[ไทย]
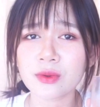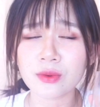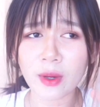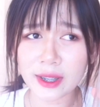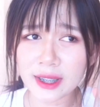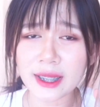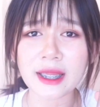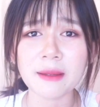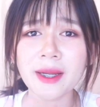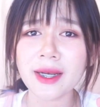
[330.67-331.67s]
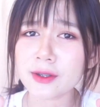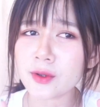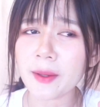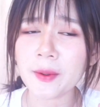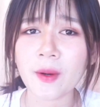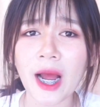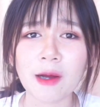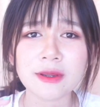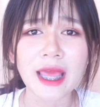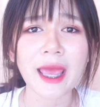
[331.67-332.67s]
ตัวที่ในกินไม่ได้ช่วยให้ผิวขาว
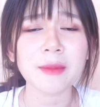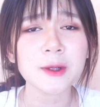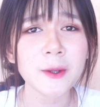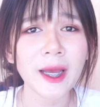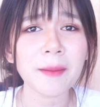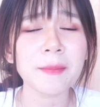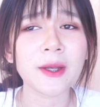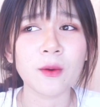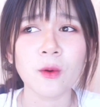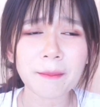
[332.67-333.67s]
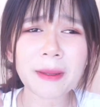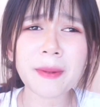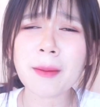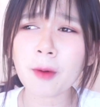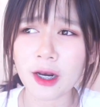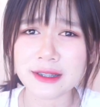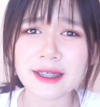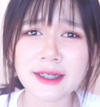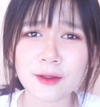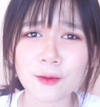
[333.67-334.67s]
แต่มันช่วยให้ผิวมันเพิ่มคอลลาเจ
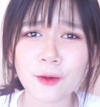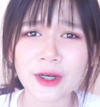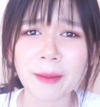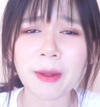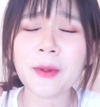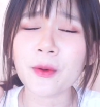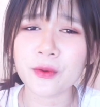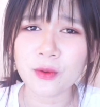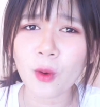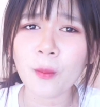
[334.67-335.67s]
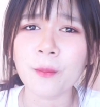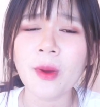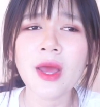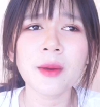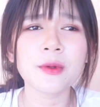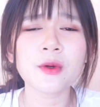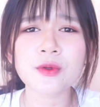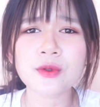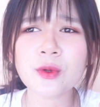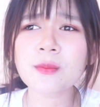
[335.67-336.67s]
นอะทุกคนทำให้ผิวนุ่มผิว
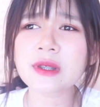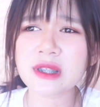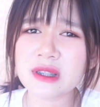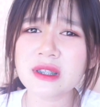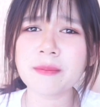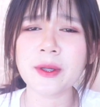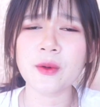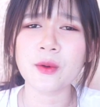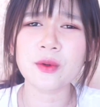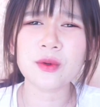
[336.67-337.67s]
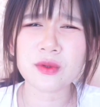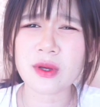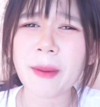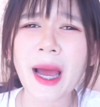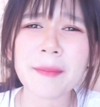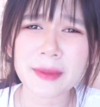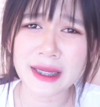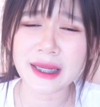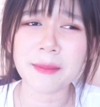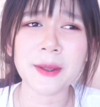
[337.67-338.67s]
ชุ่มชื้นผิวดูสุขภาพ
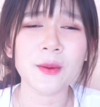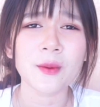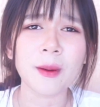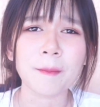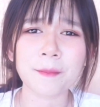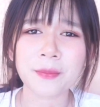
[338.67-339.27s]
ดีผิวแบบ